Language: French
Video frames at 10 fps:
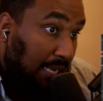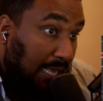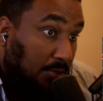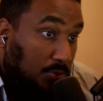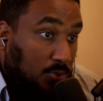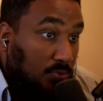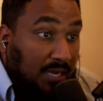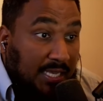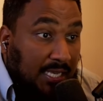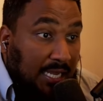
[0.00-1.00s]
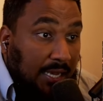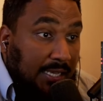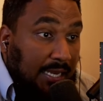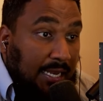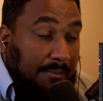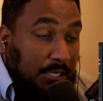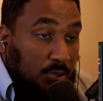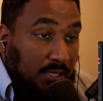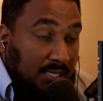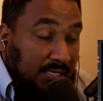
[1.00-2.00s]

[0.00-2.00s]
il a attendu voilà, qu'il a, quelle est la majorité